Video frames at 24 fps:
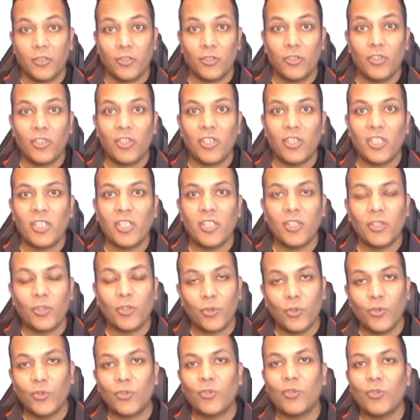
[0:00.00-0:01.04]
जी तो
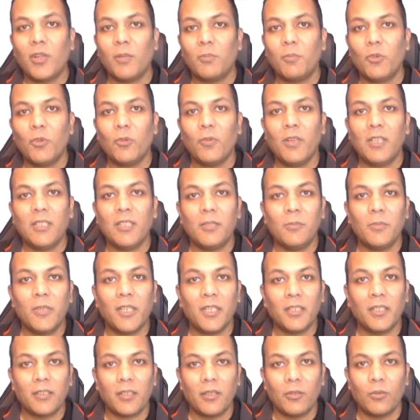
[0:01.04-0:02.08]
दोस्तों आपको वेलकम
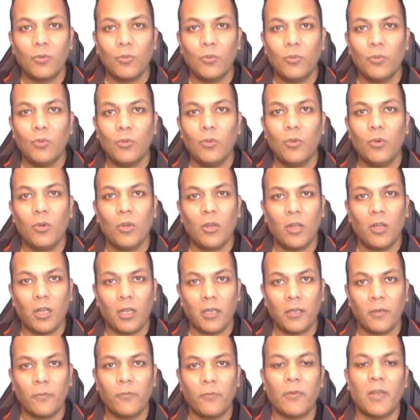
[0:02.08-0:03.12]
कहता हूँ
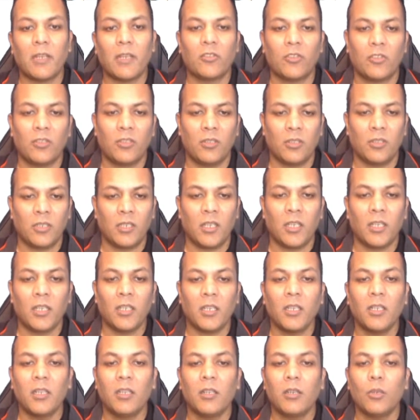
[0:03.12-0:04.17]
आई फैक्शनर के
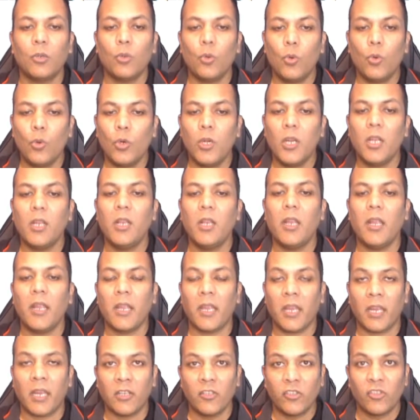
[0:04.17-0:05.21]
गूगल
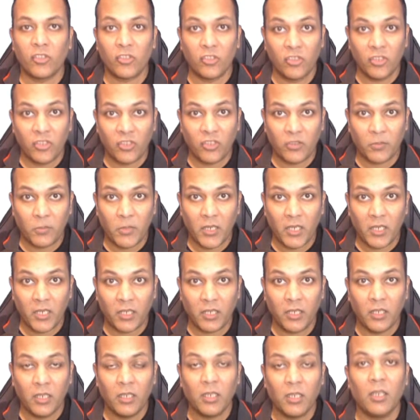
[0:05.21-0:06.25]
एड्स डिस्प्ले
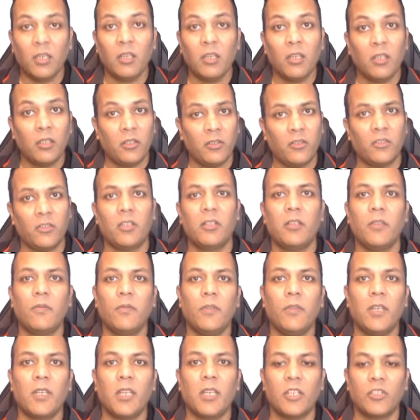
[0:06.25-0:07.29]

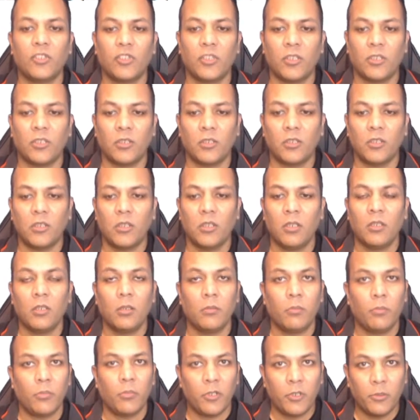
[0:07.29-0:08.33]
सर्टिफिकेशन
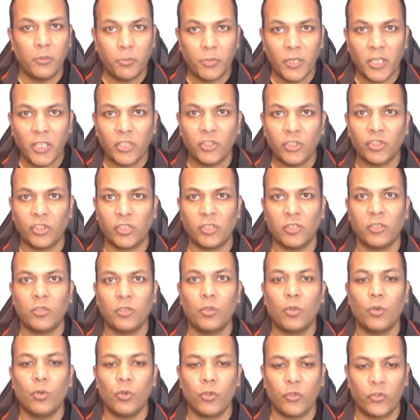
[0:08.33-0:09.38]
प्रिपरेशन
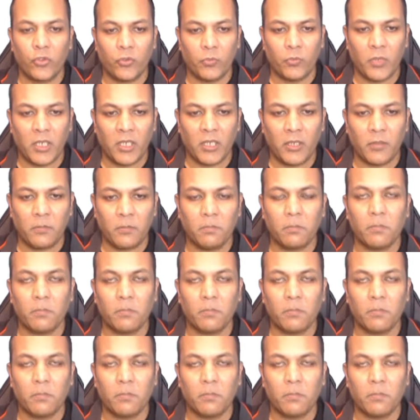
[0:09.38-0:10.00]
कोर्स में